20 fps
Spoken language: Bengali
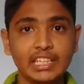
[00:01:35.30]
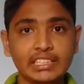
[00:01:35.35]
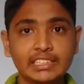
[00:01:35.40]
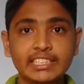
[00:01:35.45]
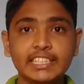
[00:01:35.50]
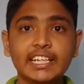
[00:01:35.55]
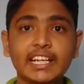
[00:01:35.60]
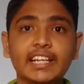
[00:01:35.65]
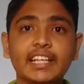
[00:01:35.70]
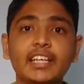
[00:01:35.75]

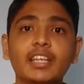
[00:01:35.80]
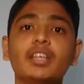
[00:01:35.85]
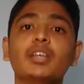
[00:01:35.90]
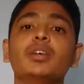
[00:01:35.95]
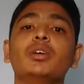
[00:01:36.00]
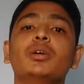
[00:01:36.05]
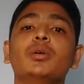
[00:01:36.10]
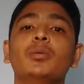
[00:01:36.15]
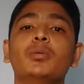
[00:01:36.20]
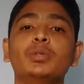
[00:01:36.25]
যেখানে
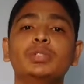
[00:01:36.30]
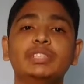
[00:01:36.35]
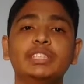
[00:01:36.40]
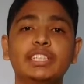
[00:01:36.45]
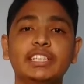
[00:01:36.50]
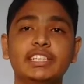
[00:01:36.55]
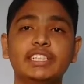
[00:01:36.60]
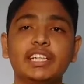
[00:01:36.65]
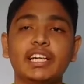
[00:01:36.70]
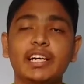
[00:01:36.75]

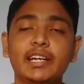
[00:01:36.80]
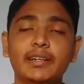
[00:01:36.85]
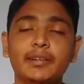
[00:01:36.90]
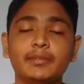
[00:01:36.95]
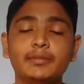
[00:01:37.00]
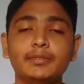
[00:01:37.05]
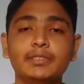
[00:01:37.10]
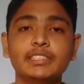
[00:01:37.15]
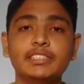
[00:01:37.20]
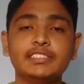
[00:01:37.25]
শিক্ষার
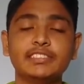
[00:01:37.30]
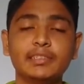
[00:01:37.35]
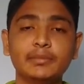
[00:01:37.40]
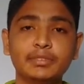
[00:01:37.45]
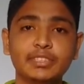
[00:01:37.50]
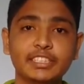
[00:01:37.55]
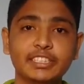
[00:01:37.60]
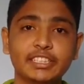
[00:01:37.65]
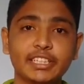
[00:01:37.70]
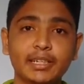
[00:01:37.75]
ইসলাম
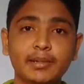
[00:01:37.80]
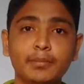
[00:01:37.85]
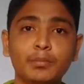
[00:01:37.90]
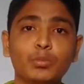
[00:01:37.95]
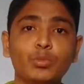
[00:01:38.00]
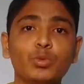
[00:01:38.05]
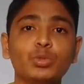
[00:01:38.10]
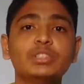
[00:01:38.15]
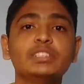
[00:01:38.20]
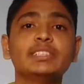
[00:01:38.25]
শিক্ষার
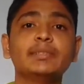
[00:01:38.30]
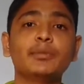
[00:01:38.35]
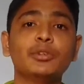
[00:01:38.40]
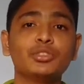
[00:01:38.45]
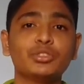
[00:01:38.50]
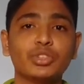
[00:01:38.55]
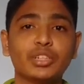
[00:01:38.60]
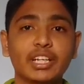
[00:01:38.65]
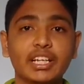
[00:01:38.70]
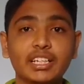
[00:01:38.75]
মূল যে
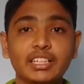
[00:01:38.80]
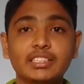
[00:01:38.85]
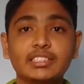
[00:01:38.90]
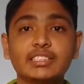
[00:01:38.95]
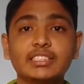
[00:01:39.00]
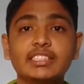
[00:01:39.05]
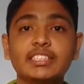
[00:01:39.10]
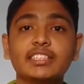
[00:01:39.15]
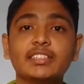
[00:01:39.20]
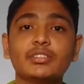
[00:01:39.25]
মন্ত্রটা
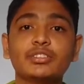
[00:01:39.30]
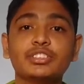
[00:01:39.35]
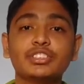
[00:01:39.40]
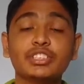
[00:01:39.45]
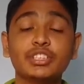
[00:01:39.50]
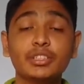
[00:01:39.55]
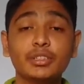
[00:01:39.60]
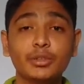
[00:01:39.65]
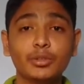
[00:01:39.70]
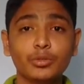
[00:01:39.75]
সেটা
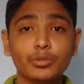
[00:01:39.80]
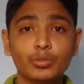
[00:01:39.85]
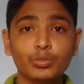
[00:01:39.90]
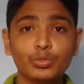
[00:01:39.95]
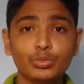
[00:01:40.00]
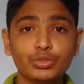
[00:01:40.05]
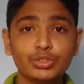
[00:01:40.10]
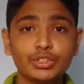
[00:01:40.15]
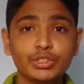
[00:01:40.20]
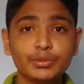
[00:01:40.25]
হচ্ছে
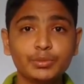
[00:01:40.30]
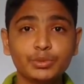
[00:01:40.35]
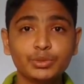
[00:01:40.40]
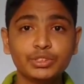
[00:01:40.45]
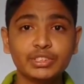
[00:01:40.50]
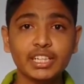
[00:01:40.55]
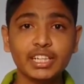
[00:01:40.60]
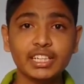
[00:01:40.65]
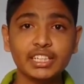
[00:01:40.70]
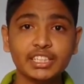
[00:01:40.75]
মুক্তি
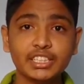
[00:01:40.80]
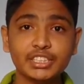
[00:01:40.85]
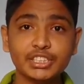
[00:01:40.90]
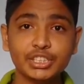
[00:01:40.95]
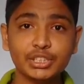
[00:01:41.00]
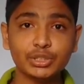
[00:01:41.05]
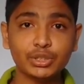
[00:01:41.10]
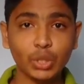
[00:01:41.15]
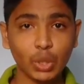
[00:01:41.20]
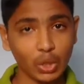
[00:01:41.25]
পূজা
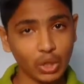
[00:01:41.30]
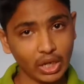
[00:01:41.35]
নিষিদ্ধ